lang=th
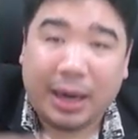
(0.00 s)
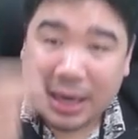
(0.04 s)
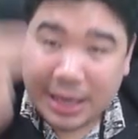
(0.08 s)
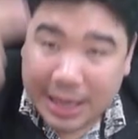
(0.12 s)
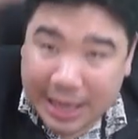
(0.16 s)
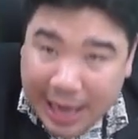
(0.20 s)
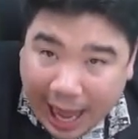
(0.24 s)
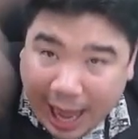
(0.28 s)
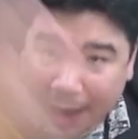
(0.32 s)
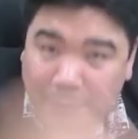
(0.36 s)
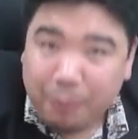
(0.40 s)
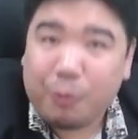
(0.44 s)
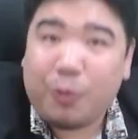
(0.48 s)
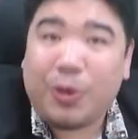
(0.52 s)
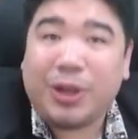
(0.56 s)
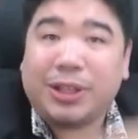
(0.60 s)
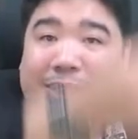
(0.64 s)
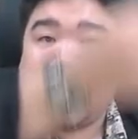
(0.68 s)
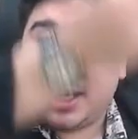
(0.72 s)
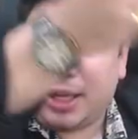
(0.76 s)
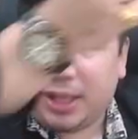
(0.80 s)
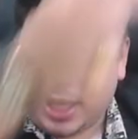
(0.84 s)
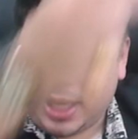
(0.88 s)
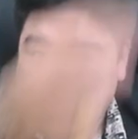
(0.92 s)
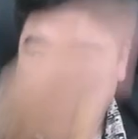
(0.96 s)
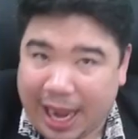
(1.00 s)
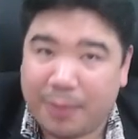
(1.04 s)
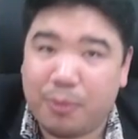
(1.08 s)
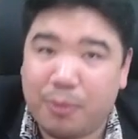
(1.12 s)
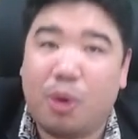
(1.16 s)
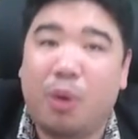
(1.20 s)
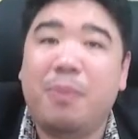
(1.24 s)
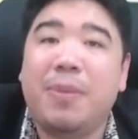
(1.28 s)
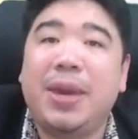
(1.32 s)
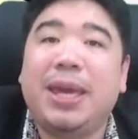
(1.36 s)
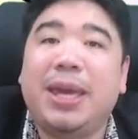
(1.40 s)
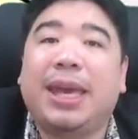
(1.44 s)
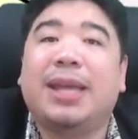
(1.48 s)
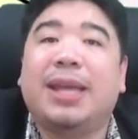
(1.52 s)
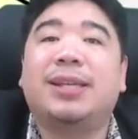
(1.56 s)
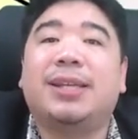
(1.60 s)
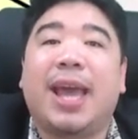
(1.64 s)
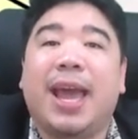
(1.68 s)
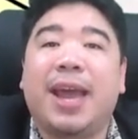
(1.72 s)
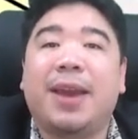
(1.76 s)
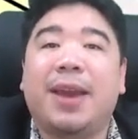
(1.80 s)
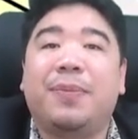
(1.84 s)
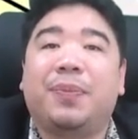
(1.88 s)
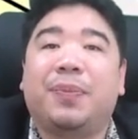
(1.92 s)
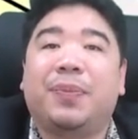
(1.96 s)
นับว่าเส้นทะแยงมุมมีกี่
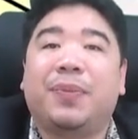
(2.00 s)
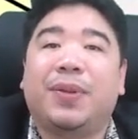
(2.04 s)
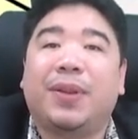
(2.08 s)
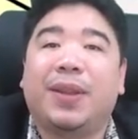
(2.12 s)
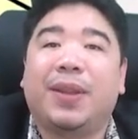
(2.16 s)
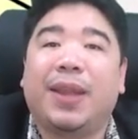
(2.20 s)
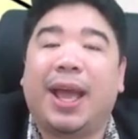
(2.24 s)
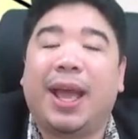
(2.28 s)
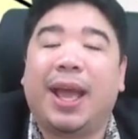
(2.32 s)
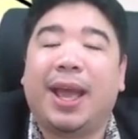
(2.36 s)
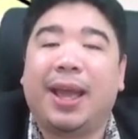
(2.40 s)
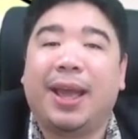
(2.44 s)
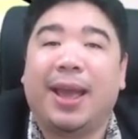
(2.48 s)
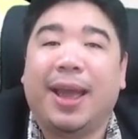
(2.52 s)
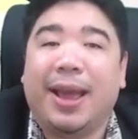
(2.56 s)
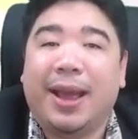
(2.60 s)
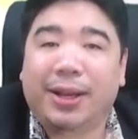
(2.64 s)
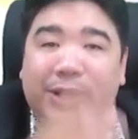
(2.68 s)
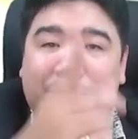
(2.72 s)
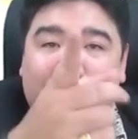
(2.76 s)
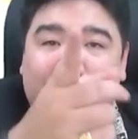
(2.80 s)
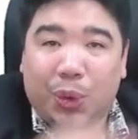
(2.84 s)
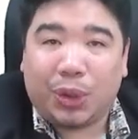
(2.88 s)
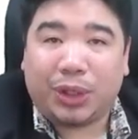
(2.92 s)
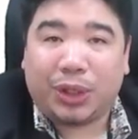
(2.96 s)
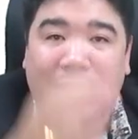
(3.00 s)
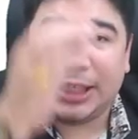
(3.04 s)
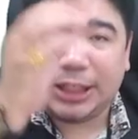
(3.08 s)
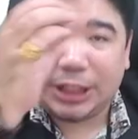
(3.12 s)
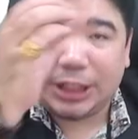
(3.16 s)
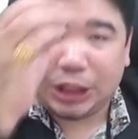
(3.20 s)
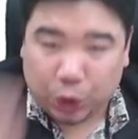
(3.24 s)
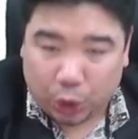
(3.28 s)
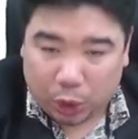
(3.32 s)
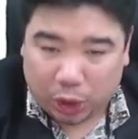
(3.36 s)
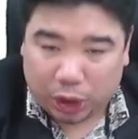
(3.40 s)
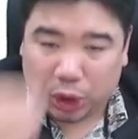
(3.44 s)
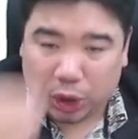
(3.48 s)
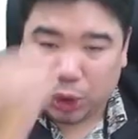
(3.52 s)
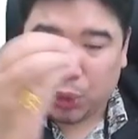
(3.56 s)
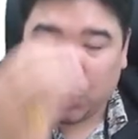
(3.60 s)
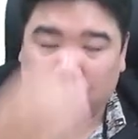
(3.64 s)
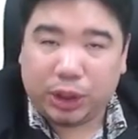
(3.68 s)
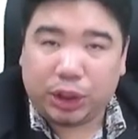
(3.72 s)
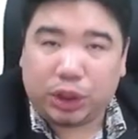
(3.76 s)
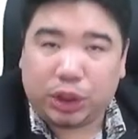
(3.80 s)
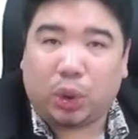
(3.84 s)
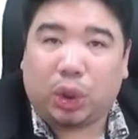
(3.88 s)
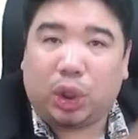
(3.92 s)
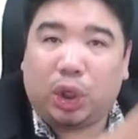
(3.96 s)
เส้นนะฮะ สูตรคือจุดคูณ
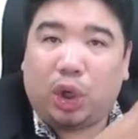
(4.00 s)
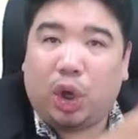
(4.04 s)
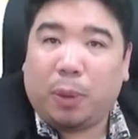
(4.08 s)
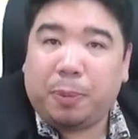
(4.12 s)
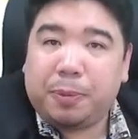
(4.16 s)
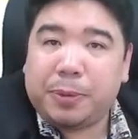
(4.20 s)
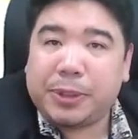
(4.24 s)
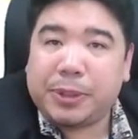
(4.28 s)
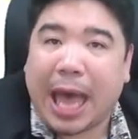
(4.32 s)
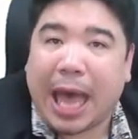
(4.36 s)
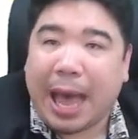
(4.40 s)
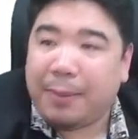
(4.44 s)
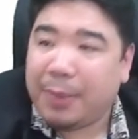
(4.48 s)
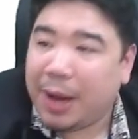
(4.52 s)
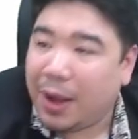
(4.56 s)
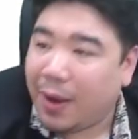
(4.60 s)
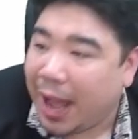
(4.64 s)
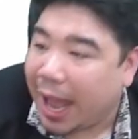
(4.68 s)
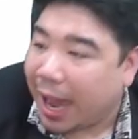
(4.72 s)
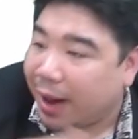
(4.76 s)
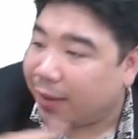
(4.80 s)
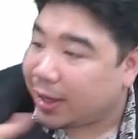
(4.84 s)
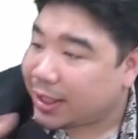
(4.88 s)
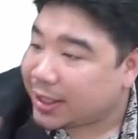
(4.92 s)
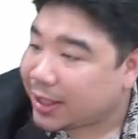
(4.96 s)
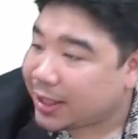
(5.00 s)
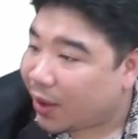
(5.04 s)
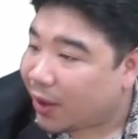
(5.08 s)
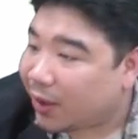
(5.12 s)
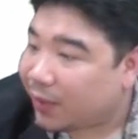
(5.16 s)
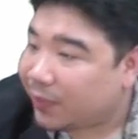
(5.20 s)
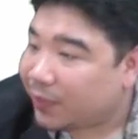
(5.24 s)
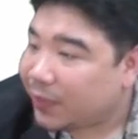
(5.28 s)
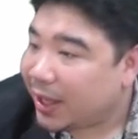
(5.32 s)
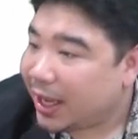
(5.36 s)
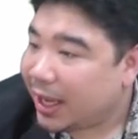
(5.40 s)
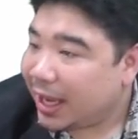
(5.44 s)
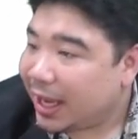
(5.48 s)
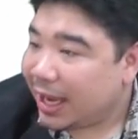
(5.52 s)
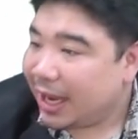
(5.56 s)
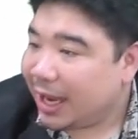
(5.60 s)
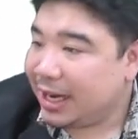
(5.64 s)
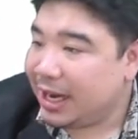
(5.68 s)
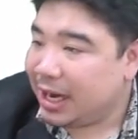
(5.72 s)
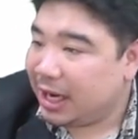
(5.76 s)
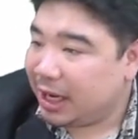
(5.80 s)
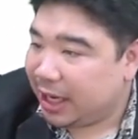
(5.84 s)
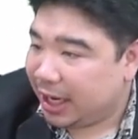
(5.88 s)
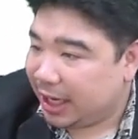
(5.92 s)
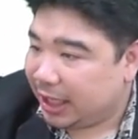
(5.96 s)
จุด ลบสามแล้วหารด้วยสอง
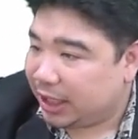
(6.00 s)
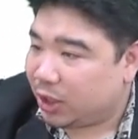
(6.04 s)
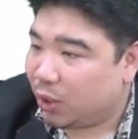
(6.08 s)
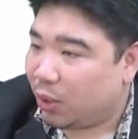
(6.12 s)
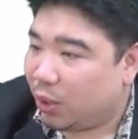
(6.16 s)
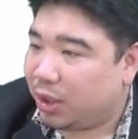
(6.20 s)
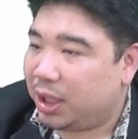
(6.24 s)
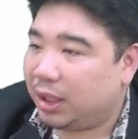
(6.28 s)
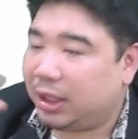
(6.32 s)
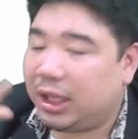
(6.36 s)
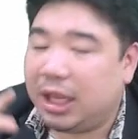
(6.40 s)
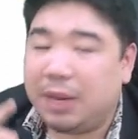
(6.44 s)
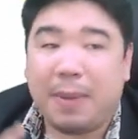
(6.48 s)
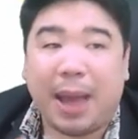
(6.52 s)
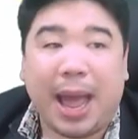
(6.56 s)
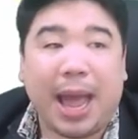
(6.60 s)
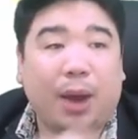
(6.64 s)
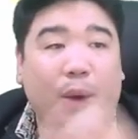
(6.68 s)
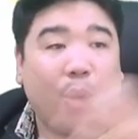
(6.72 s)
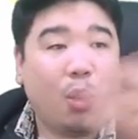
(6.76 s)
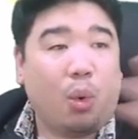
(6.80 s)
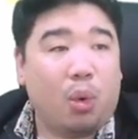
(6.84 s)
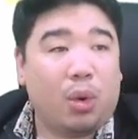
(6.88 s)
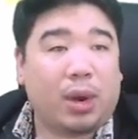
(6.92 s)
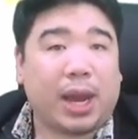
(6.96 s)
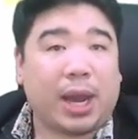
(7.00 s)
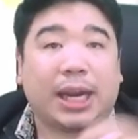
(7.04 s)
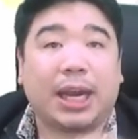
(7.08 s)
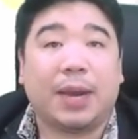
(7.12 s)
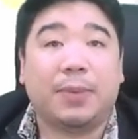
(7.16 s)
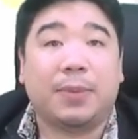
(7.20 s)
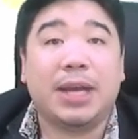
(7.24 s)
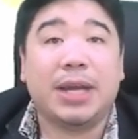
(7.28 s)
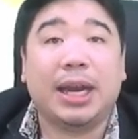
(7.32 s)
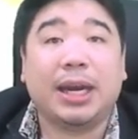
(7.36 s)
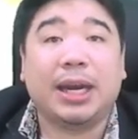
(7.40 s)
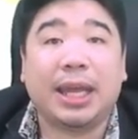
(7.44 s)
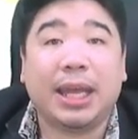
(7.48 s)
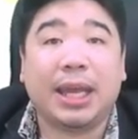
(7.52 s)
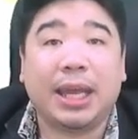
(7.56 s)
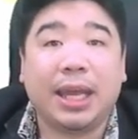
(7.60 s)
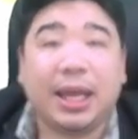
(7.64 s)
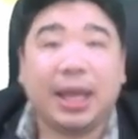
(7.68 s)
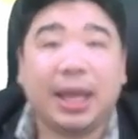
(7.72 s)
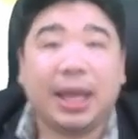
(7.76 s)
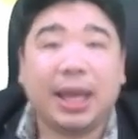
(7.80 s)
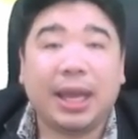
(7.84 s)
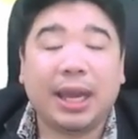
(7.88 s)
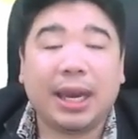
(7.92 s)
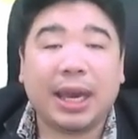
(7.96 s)
นี่คืออีกสูตรหนึ่งที่มาคู่กันกับเรื่องนี้
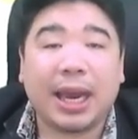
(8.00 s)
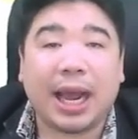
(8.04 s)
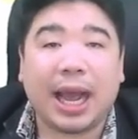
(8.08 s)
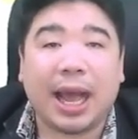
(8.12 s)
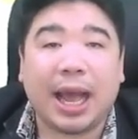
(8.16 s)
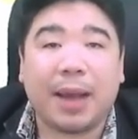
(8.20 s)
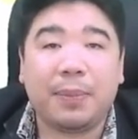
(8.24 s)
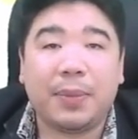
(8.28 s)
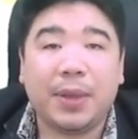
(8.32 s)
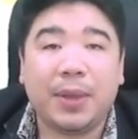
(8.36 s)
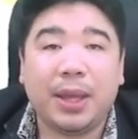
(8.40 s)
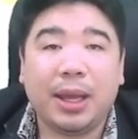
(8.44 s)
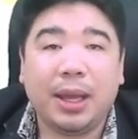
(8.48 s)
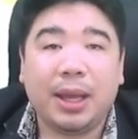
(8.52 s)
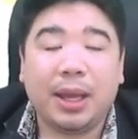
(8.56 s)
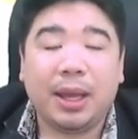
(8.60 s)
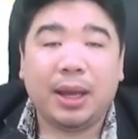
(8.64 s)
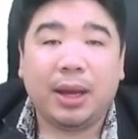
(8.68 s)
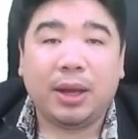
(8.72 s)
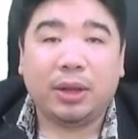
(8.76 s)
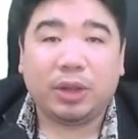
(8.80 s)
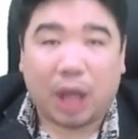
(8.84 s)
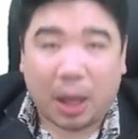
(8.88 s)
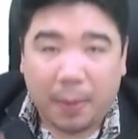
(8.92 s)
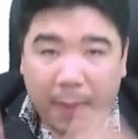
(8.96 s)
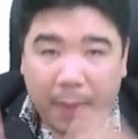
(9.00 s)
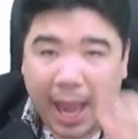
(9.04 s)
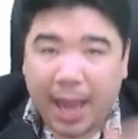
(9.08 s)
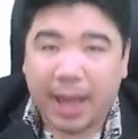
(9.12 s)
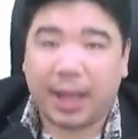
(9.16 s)
นะครับ ต่อไป